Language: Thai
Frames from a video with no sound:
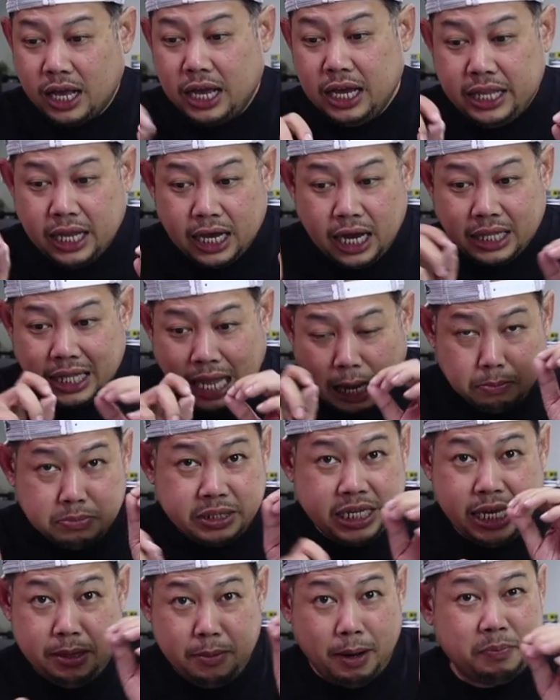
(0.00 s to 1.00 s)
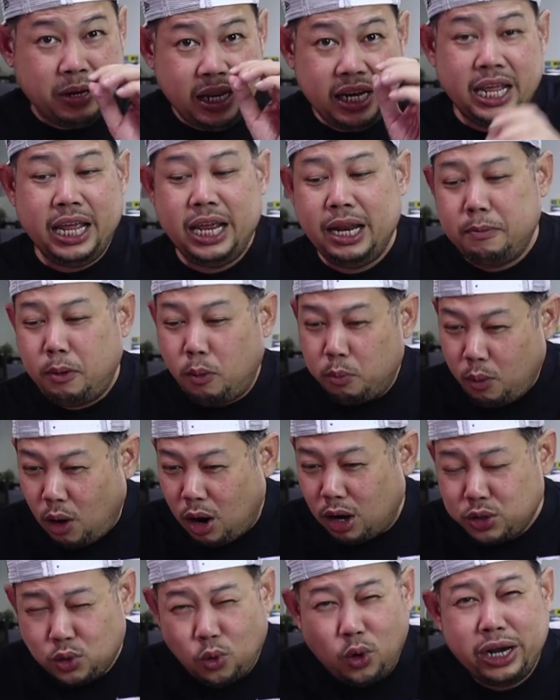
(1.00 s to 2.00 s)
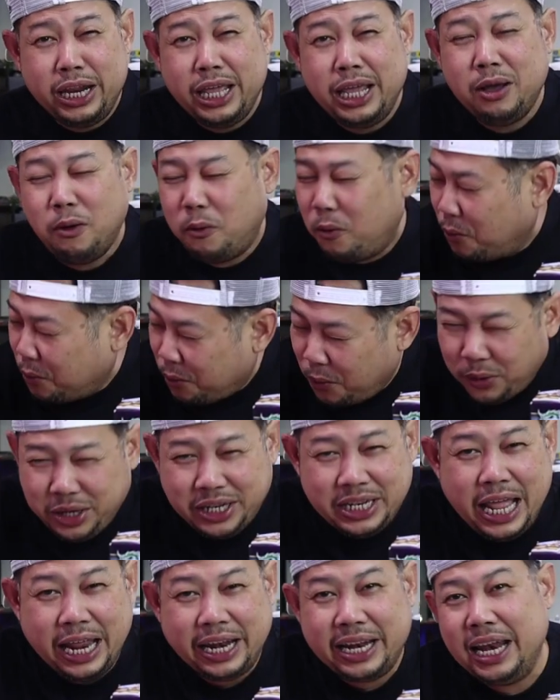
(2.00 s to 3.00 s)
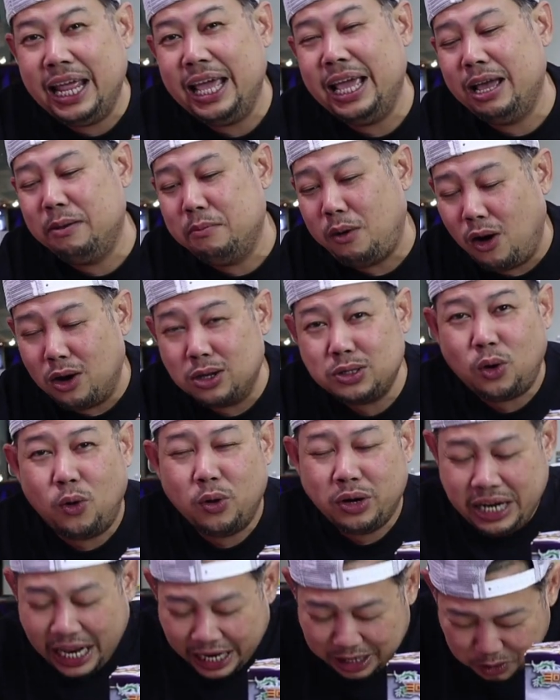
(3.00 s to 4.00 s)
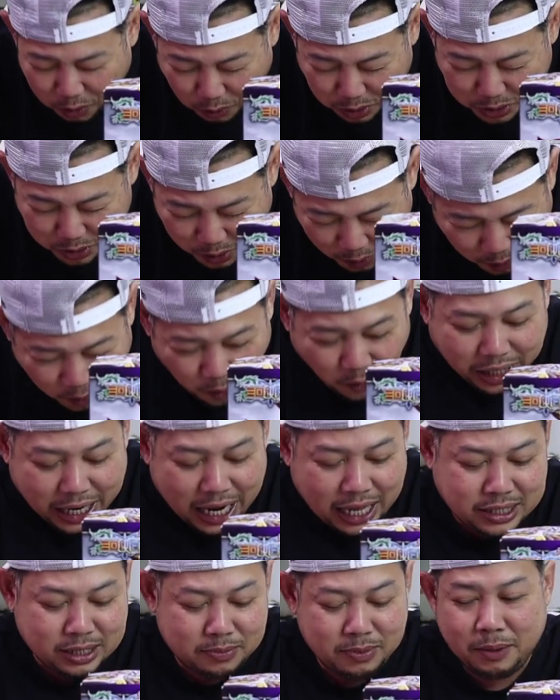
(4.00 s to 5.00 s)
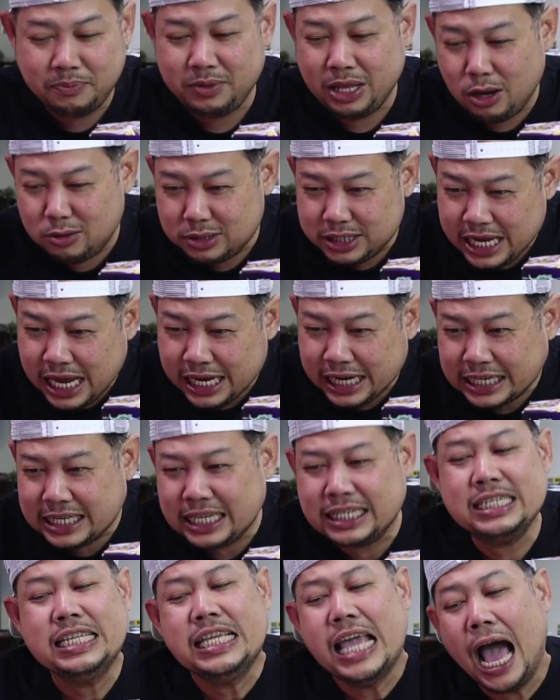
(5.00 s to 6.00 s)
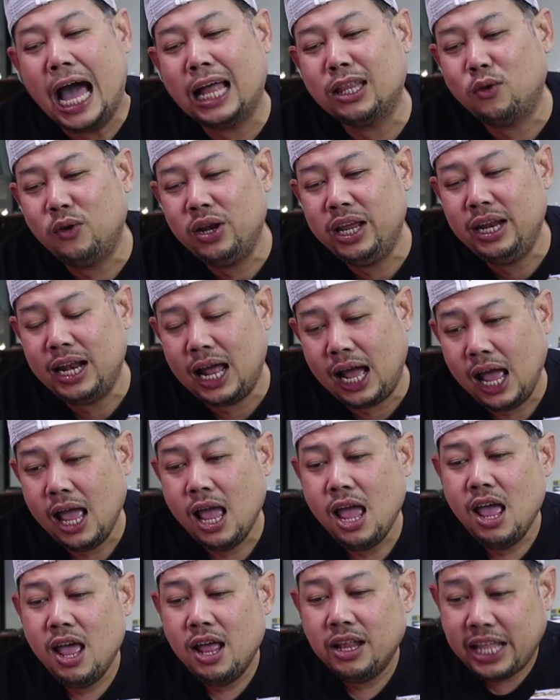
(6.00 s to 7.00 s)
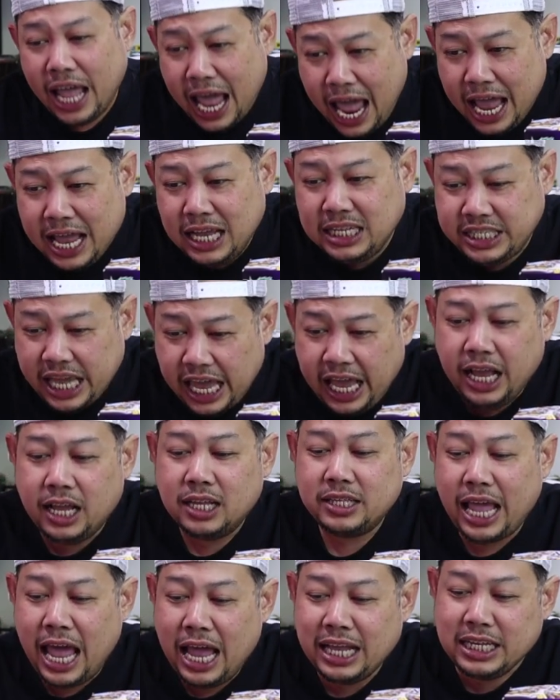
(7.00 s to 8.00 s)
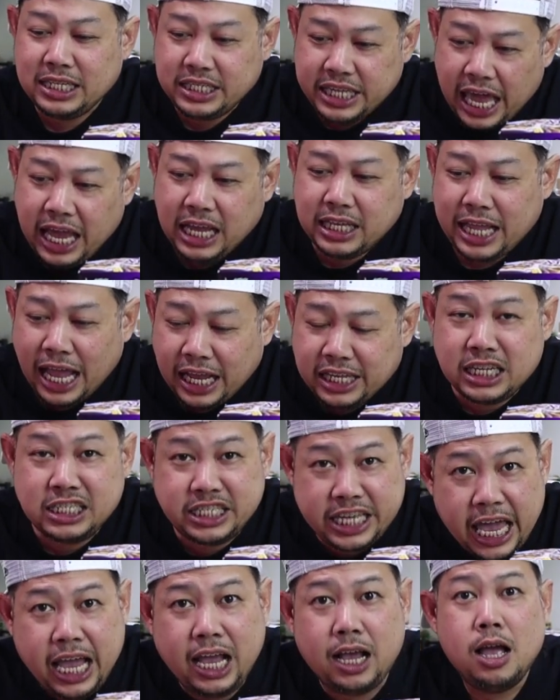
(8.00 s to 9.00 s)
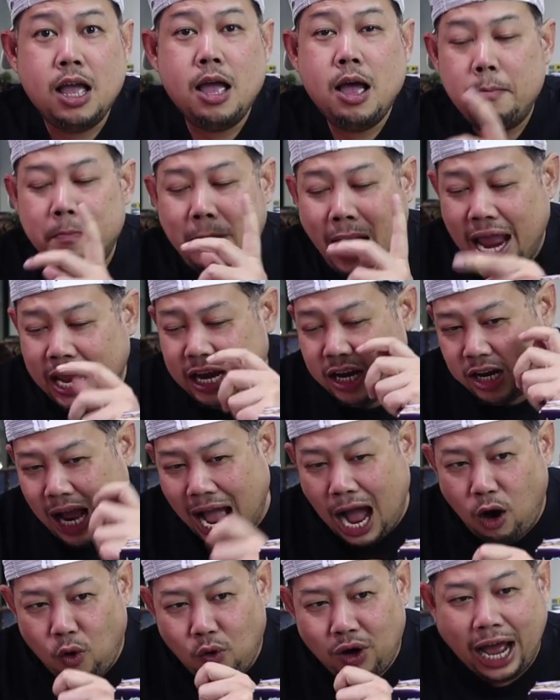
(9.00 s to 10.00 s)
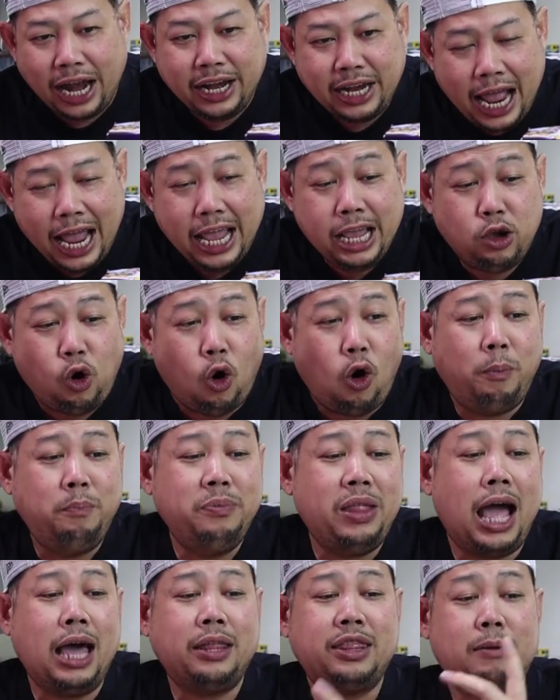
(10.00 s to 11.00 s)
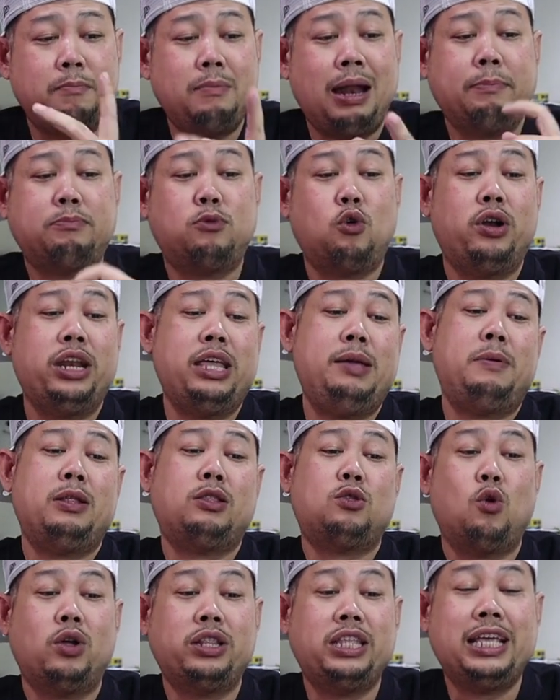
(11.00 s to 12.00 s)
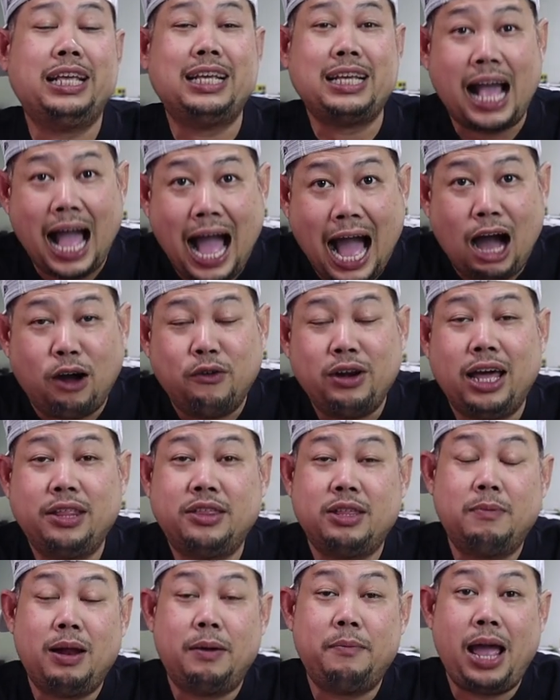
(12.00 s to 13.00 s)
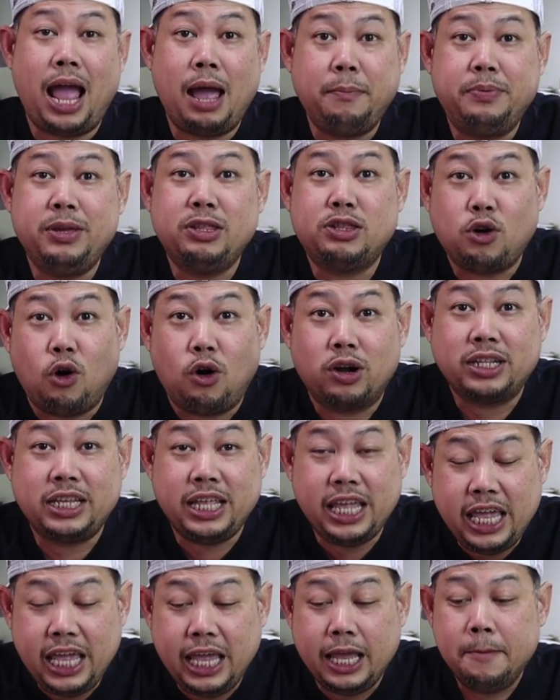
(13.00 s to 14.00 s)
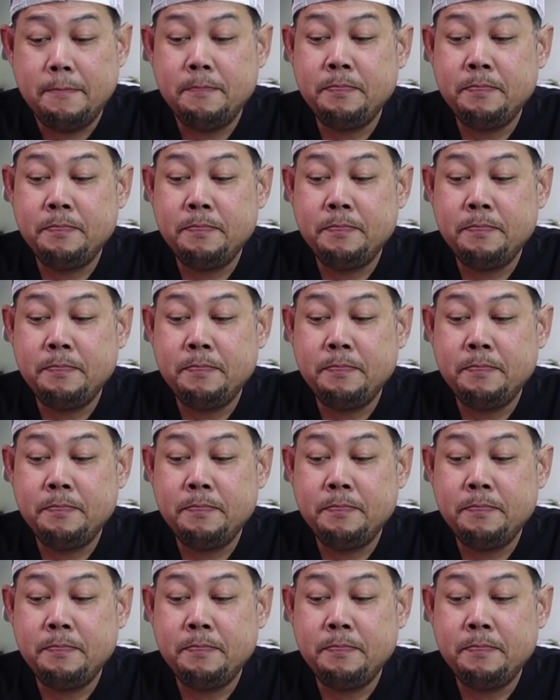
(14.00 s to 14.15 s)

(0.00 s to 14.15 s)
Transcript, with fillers: คือถ้าเกิดทำสีแบบดีๆผมบอกว่าตัวนี้โคตรเด็ดเลย บอกตรงเด็ดโคตรนะสำหรับเตลเซียนกับสัตยาตัวนี้นะเท่จริงๆ เท่จริงๆเท่จริงๆ ไปเอากันให้ครบนะฮะสำหรับตัวนี้เป็นตัวที่ 9 นะสำหรับเอพิโซดที่